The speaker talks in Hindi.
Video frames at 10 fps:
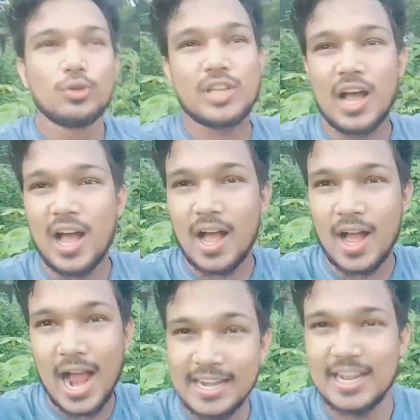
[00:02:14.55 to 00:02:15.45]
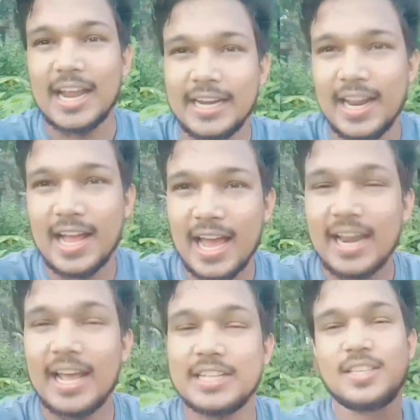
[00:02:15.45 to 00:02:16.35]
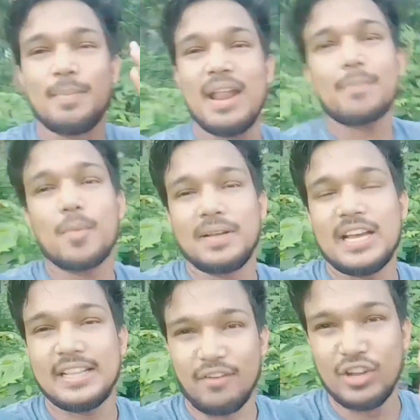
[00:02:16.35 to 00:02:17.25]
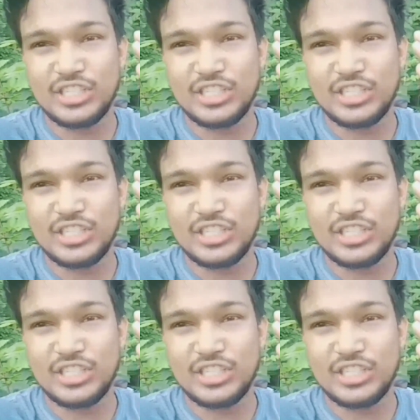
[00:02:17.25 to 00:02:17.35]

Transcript: उसका हाइट का क्रिटेरिया क्या रहेगा जैसे मैंने आपको बताया था